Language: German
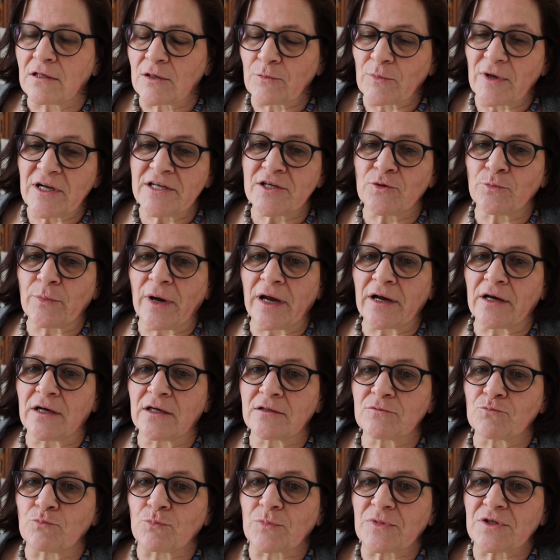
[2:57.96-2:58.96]
im
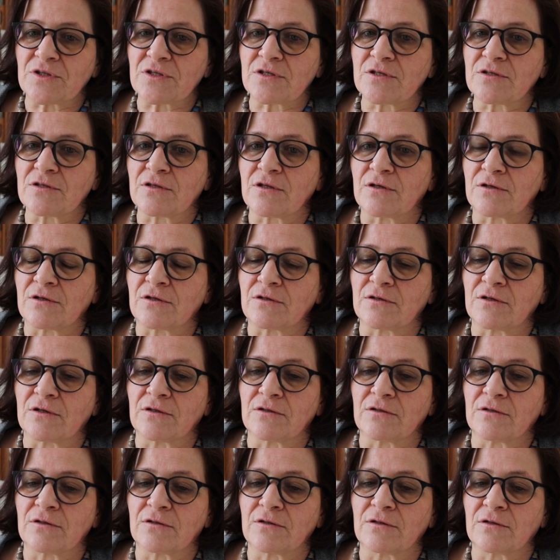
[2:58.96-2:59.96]
Elternbeirat, mit
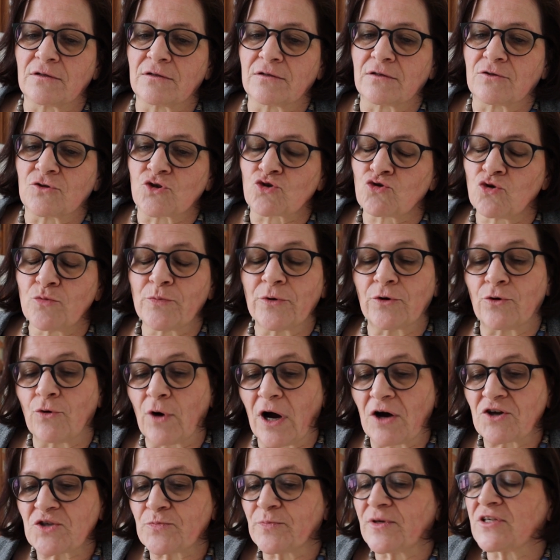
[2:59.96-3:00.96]
dem äh,
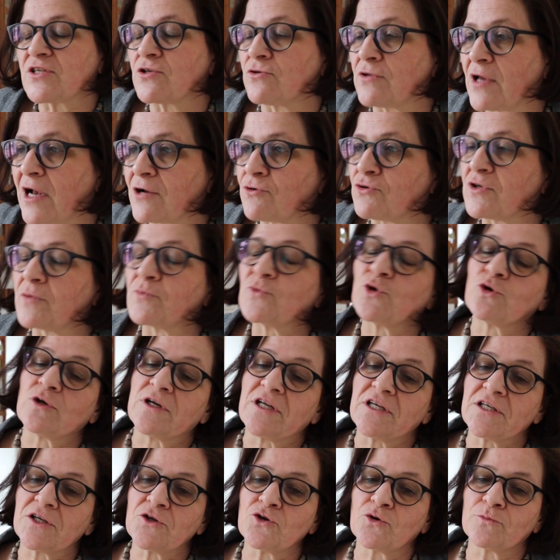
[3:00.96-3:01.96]
Schulbürohauspersonal und im
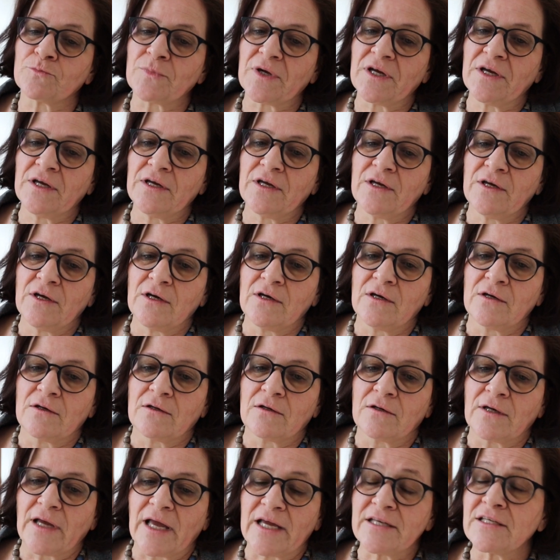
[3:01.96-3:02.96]
Kollegium.
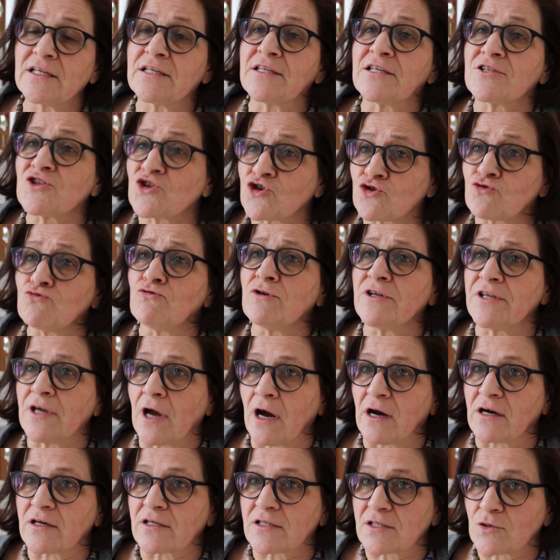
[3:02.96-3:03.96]
Ende des
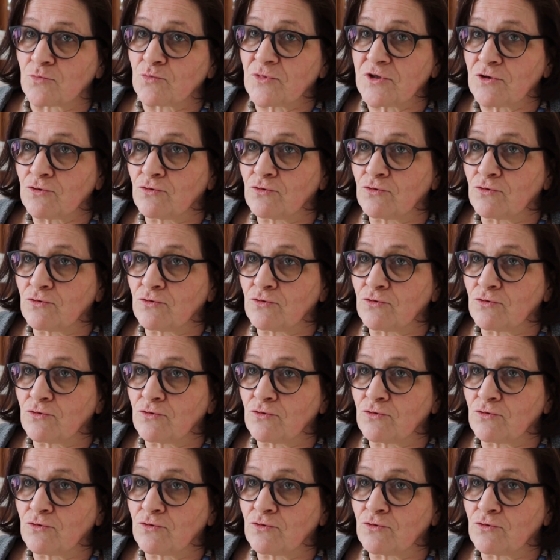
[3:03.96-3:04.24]
Schuljahres im